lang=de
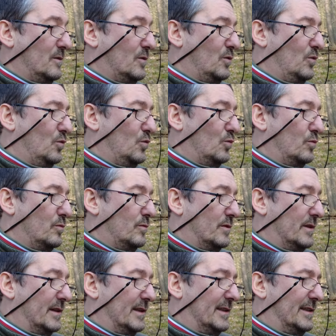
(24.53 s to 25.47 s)
oh,
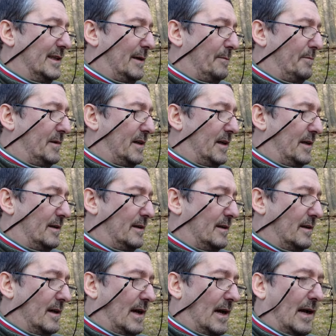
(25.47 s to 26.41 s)
ich habe
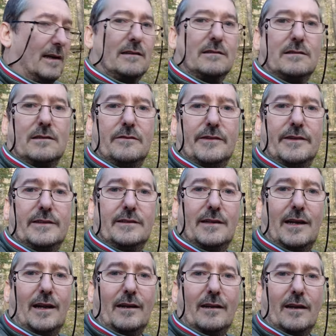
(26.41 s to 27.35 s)
gerade
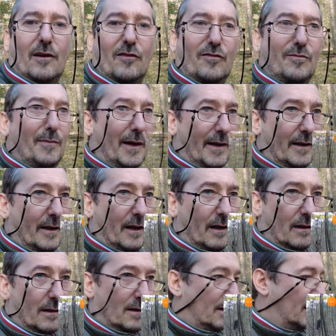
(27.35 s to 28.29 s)
Aktivität auf
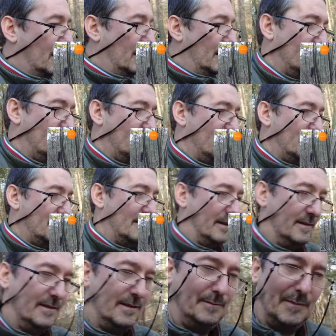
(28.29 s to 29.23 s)
meiner.
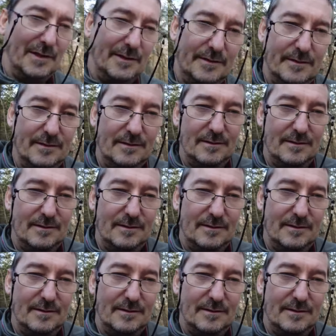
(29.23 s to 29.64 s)
Da ist jemand.